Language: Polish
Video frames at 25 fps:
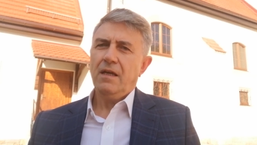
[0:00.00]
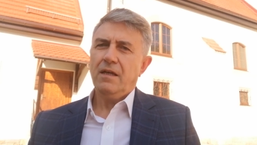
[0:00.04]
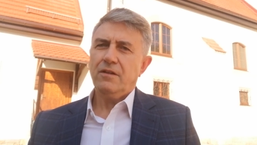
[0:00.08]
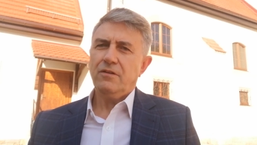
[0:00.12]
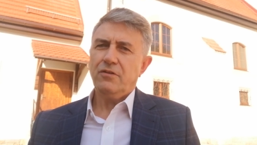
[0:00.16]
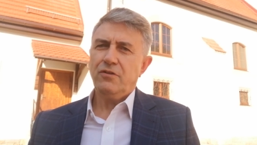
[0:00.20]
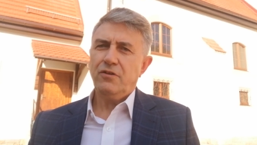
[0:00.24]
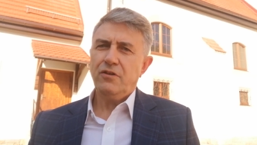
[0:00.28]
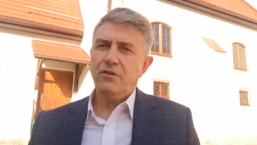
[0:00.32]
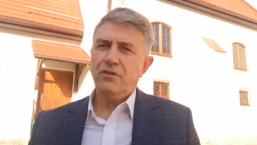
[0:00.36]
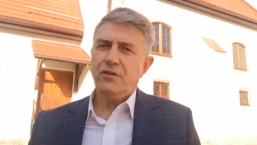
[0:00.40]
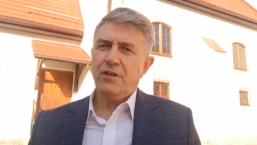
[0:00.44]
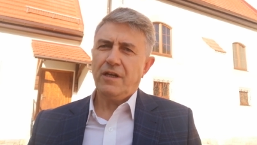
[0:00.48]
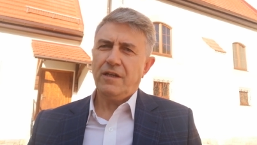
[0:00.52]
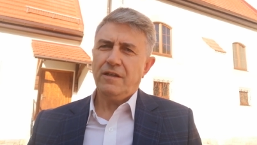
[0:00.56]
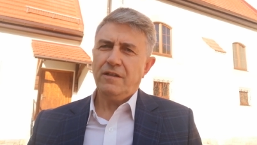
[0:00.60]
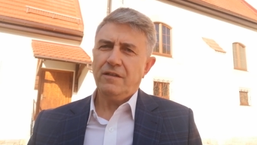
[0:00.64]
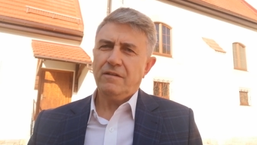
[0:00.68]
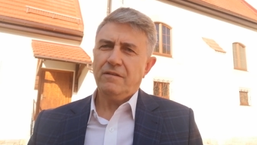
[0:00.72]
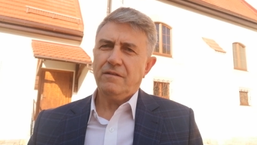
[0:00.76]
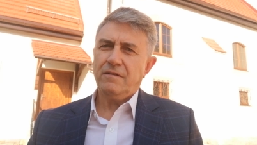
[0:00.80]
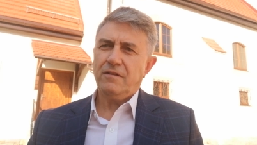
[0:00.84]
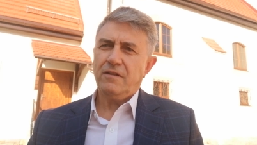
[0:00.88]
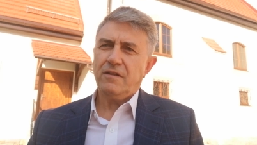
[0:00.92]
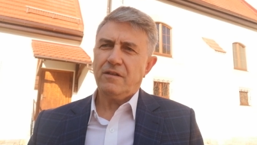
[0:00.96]
Dzisiaj
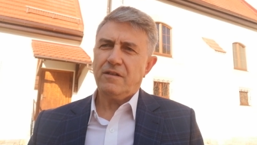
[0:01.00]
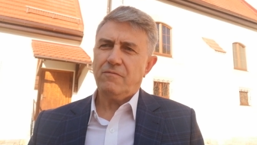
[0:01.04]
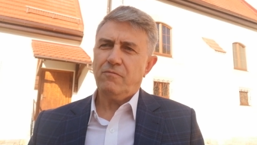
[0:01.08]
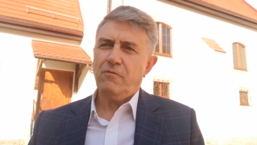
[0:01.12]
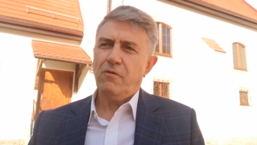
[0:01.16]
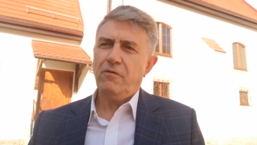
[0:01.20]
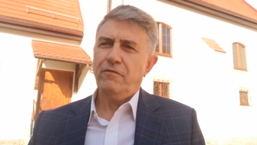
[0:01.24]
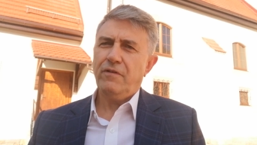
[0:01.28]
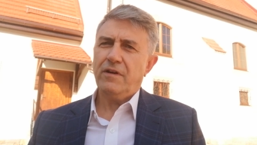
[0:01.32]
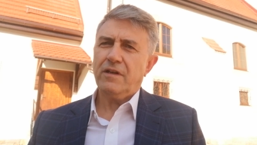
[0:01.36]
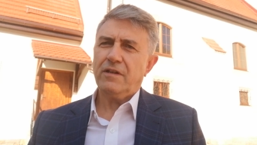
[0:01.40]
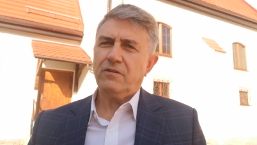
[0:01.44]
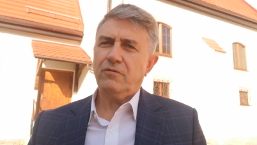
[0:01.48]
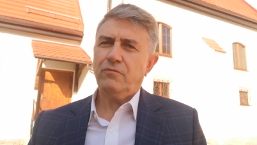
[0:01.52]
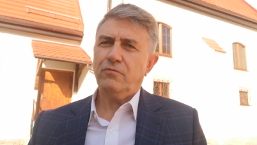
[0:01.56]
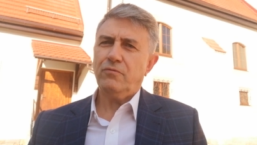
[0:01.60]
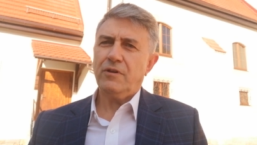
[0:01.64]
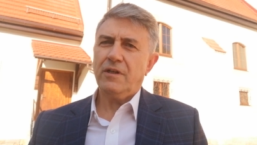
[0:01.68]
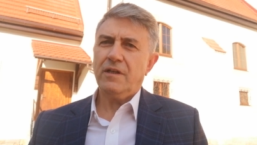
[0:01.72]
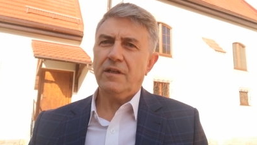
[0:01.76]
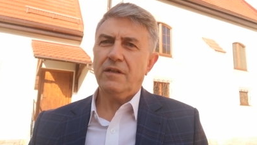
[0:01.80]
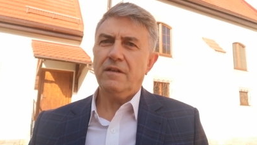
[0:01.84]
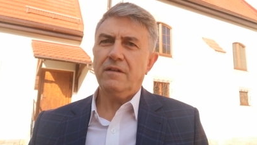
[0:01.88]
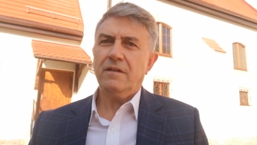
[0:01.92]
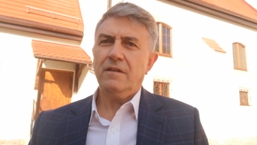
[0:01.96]
te słowa,
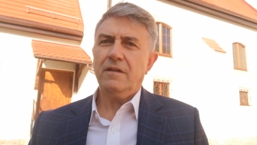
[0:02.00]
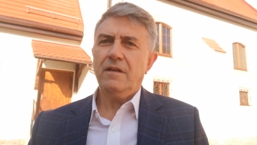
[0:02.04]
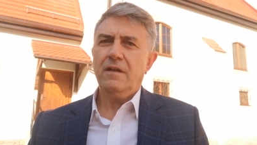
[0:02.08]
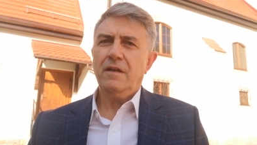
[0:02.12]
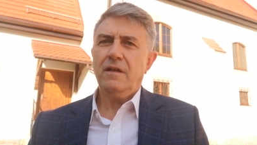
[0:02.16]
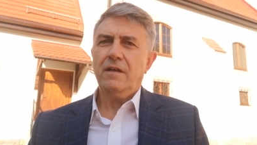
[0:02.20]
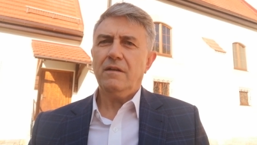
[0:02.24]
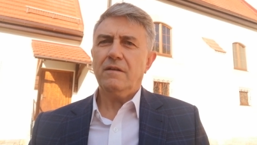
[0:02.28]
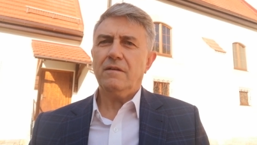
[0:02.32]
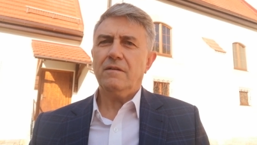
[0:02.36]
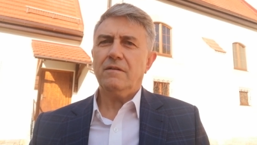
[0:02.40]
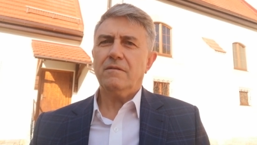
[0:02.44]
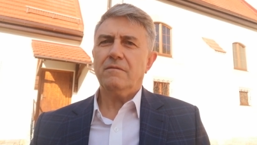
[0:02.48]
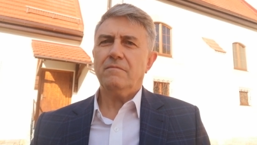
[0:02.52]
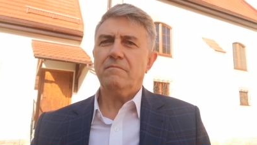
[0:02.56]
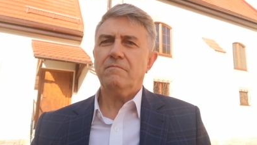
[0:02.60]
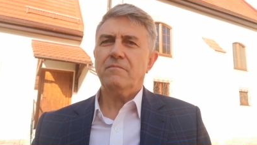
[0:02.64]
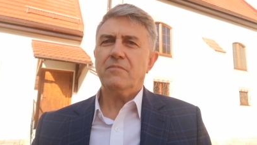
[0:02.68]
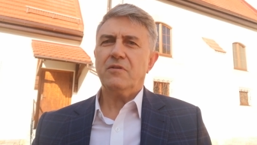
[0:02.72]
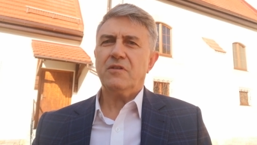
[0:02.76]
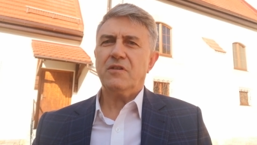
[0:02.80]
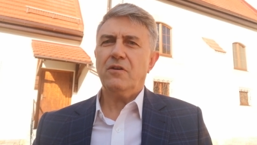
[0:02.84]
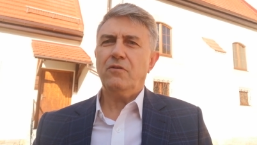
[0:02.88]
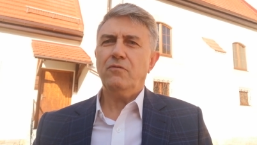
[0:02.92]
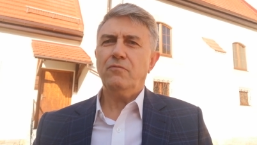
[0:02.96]
które
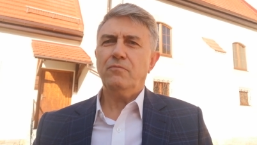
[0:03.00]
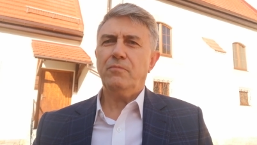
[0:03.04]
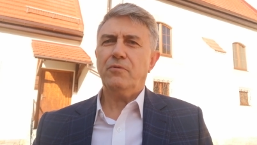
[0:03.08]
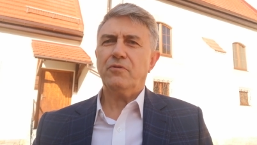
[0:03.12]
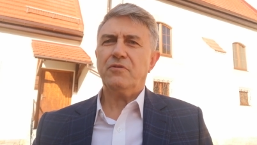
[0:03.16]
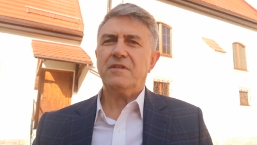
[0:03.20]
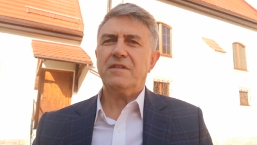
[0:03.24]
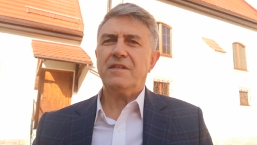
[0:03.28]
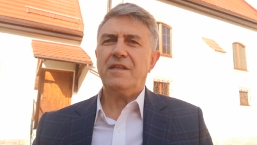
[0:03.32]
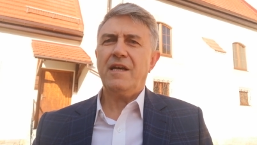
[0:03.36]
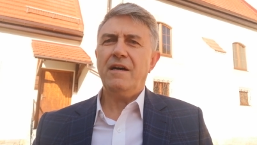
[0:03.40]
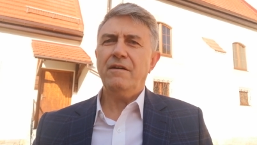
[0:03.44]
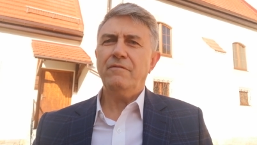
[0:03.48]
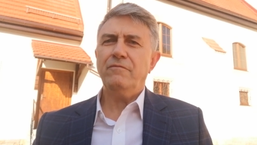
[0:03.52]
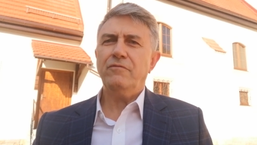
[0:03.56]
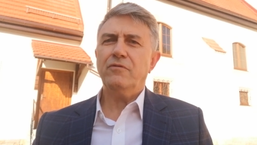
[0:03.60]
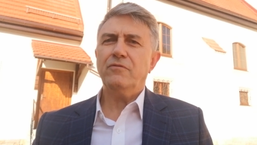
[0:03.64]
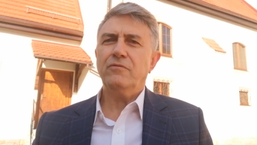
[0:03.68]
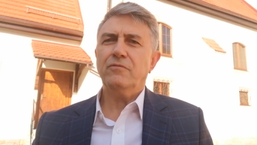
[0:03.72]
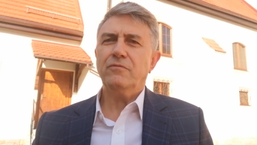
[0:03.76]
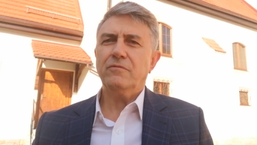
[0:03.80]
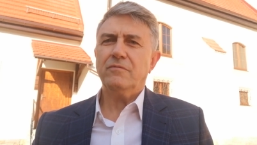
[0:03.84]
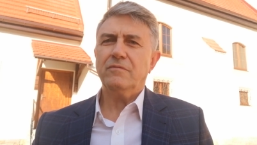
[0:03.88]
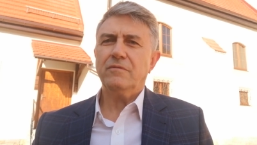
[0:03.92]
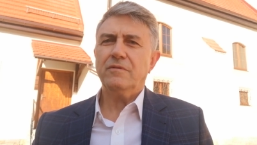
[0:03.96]
są
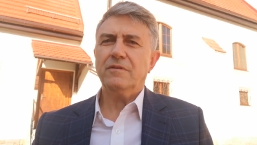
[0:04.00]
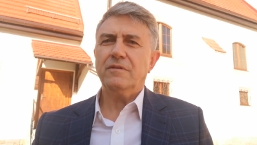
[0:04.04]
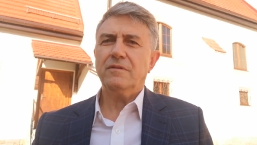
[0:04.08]
podstawą e,